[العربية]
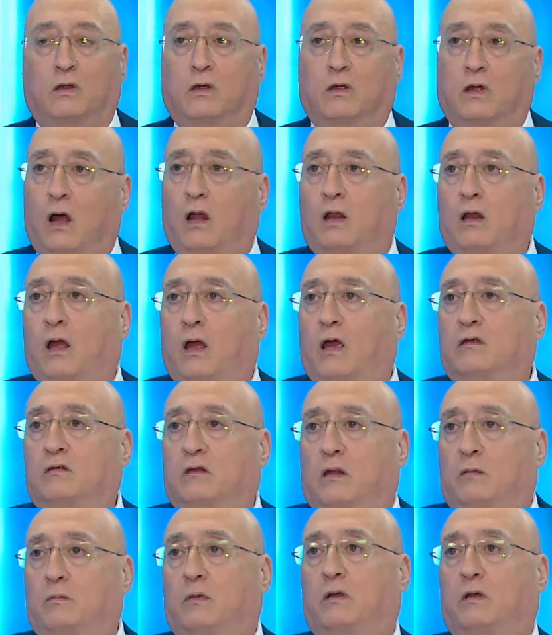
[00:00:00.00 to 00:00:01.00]
انا
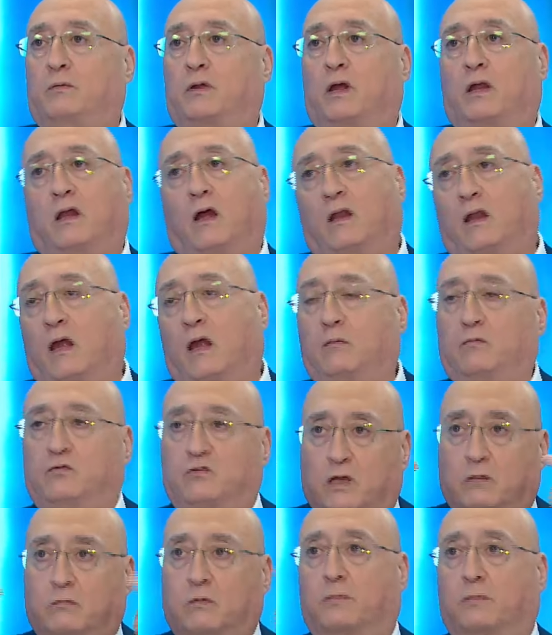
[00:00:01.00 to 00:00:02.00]
خيزان من لبناني انا هي مش
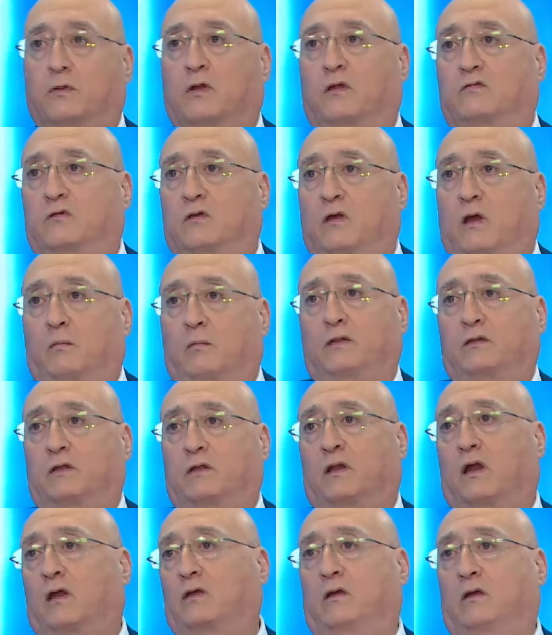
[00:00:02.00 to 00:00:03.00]
راكبه براسي عم اعطي
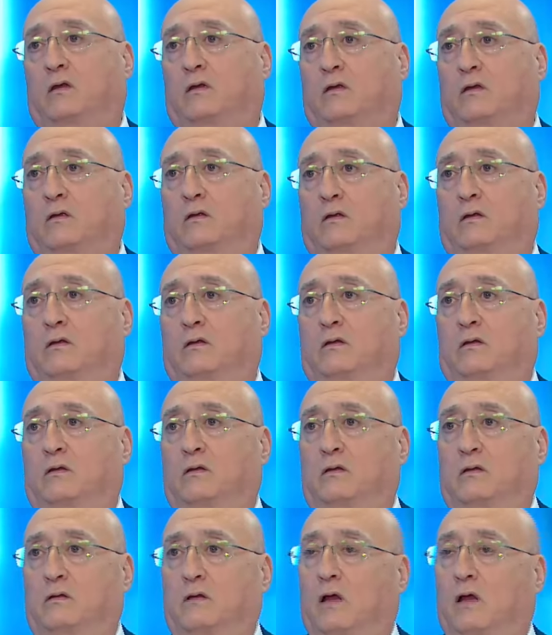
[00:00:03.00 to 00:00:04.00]
رايي
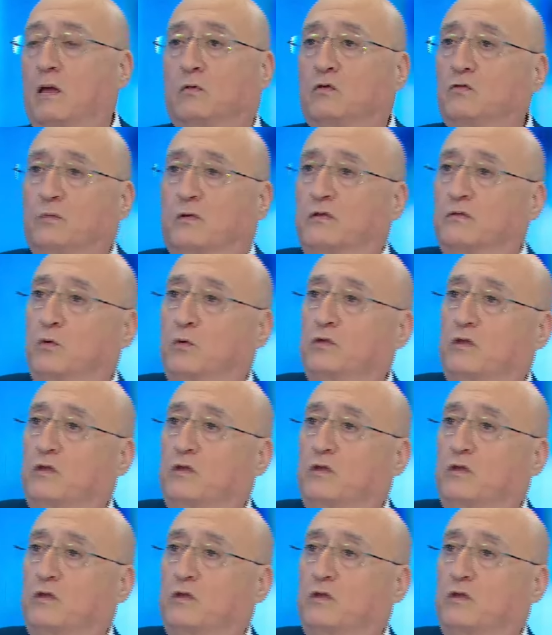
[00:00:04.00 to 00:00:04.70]
هي مش مزبوطه